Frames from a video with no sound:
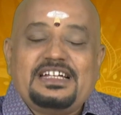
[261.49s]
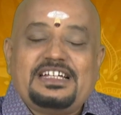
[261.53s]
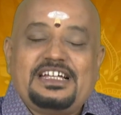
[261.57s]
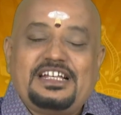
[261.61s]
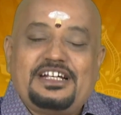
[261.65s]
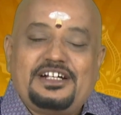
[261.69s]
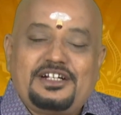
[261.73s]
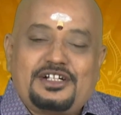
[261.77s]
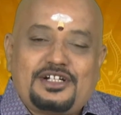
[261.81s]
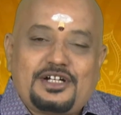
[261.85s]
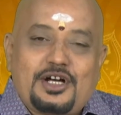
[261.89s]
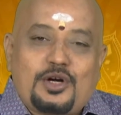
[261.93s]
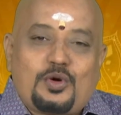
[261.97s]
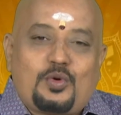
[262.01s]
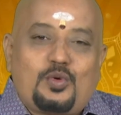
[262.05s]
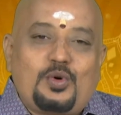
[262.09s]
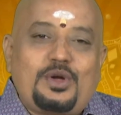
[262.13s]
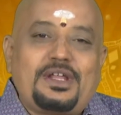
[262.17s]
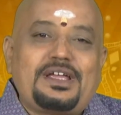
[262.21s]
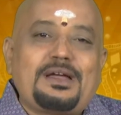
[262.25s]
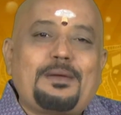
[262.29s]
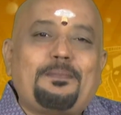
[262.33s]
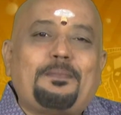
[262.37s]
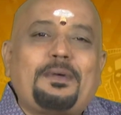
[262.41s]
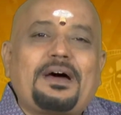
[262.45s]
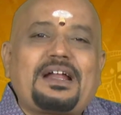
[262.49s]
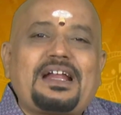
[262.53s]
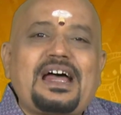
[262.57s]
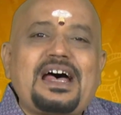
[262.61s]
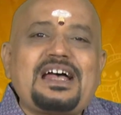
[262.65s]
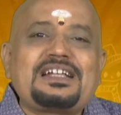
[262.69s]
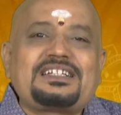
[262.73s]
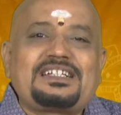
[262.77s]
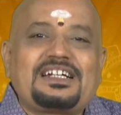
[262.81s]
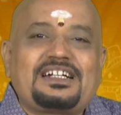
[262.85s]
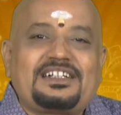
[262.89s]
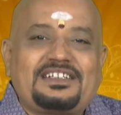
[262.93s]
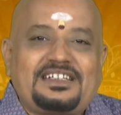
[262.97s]
இருக்கக்கூடிய
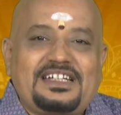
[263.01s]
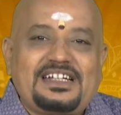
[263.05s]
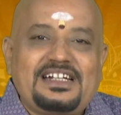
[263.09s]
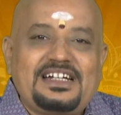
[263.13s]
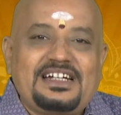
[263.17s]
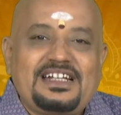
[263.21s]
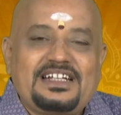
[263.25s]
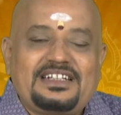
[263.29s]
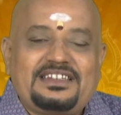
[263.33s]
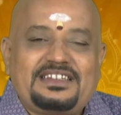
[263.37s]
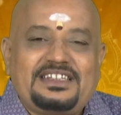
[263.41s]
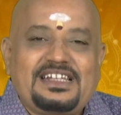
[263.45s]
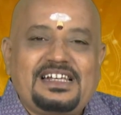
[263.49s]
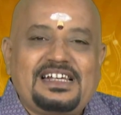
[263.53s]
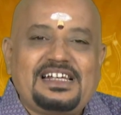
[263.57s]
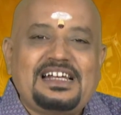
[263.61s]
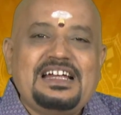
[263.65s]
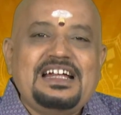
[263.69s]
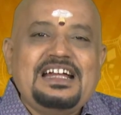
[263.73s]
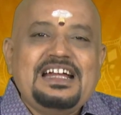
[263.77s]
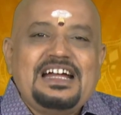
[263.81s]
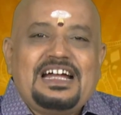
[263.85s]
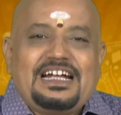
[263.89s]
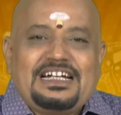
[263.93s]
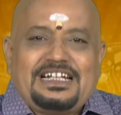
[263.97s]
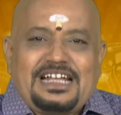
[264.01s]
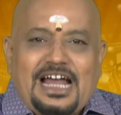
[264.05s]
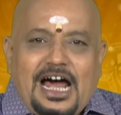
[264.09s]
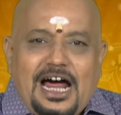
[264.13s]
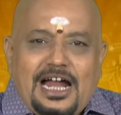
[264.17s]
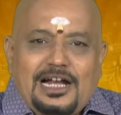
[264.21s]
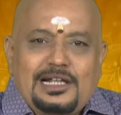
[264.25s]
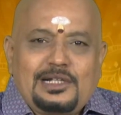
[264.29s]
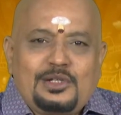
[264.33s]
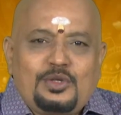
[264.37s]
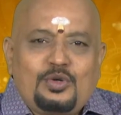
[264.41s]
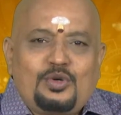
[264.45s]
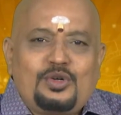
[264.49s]
பராசக்தி இடத்தில்
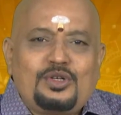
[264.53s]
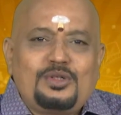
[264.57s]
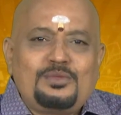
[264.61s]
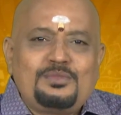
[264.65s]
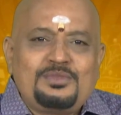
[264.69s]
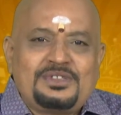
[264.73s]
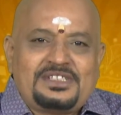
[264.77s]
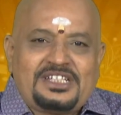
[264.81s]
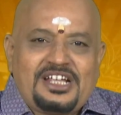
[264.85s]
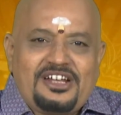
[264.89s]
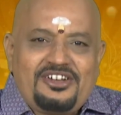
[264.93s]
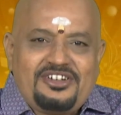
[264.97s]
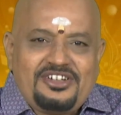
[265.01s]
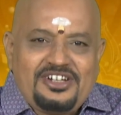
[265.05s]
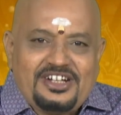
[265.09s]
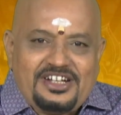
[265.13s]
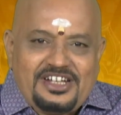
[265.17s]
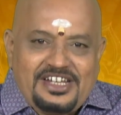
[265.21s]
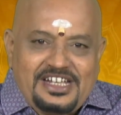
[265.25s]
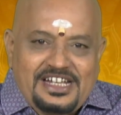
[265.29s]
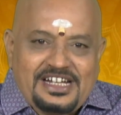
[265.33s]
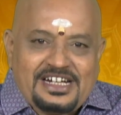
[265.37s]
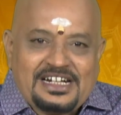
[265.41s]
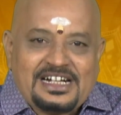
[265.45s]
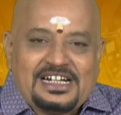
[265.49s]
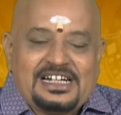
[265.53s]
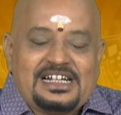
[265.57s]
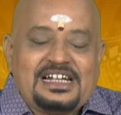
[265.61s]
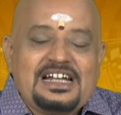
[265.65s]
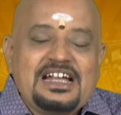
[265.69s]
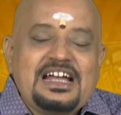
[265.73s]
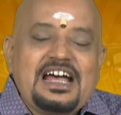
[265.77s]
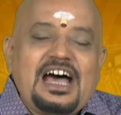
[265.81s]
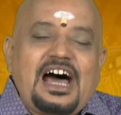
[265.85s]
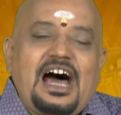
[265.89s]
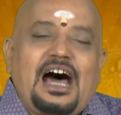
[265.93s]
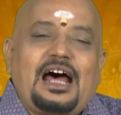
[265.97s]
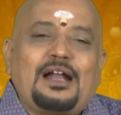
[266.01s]
நாள்தோறும் சென்று நீங்கள்
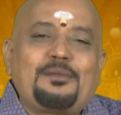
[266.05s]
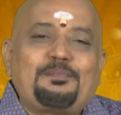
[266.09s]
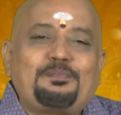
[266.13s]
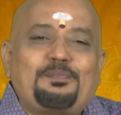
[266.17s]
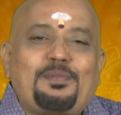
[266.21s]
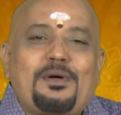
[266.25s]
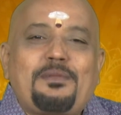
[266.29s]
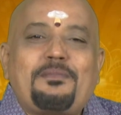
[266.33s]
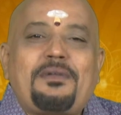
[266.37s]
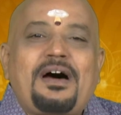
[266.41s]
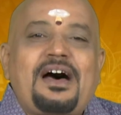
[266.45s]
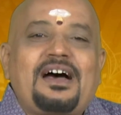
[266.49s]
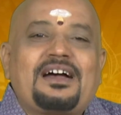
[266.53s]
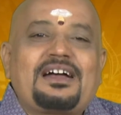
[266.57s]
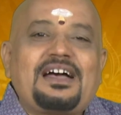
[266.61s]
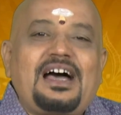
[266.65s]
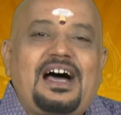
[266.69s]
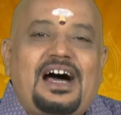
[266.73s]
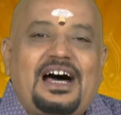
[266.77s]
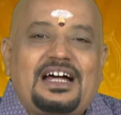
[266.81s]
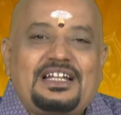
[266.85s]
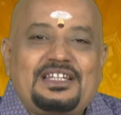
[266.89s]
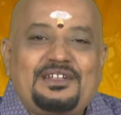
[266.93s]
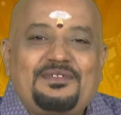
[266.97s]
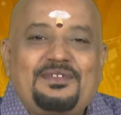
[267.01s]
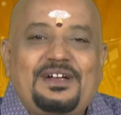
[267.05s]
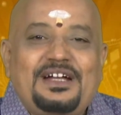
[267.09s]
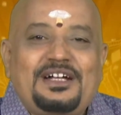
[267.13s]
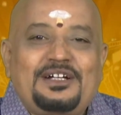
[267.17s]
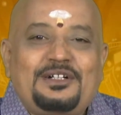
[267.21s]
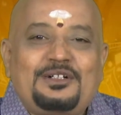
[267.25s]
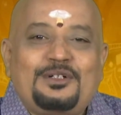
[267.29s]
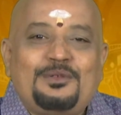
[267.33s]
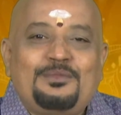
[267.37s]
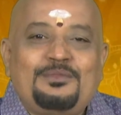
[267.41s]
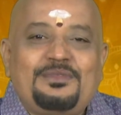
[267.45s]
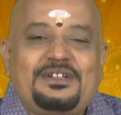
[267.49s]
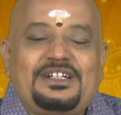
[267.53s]
அற்பமாக அது
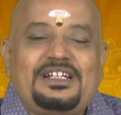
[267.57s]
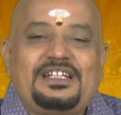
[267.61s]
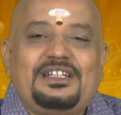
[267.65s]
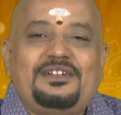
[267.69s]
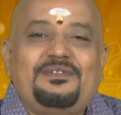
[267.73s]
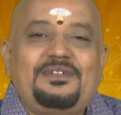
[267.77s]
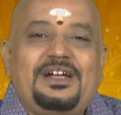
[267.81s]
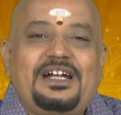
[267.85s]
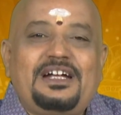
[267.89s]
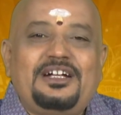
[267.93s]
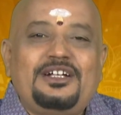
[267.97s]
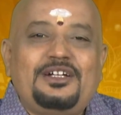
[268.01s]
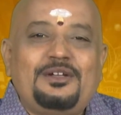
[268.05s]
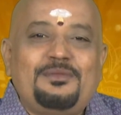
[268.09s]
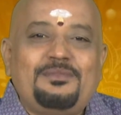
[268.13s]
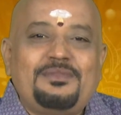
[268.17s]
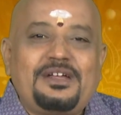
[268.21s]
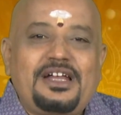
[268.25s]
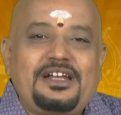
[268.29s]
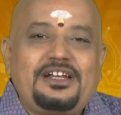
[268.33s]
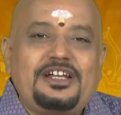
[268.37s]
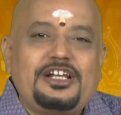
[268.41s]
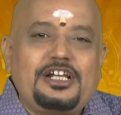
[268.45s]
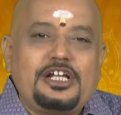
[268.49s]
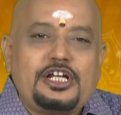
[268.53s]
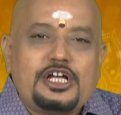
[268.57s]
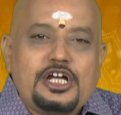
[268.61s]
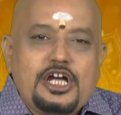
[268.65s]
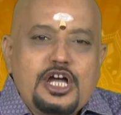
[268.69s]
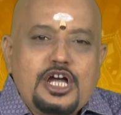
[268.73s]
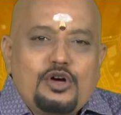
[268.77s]
வேண்டும் இது வேண்டும் என்று